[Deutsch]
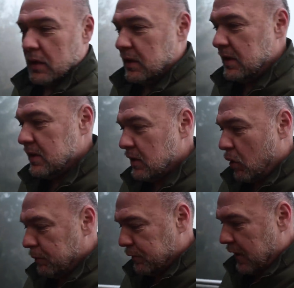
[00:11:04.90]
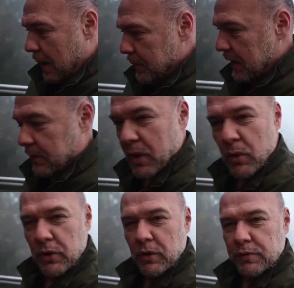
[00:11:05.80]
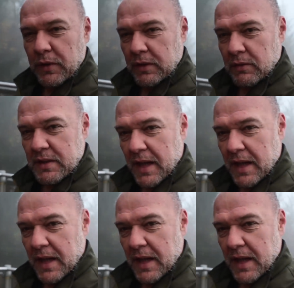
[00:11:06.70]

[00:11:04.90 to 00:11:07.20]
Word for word: Diesen Kopf kann man aber auch noch für etwas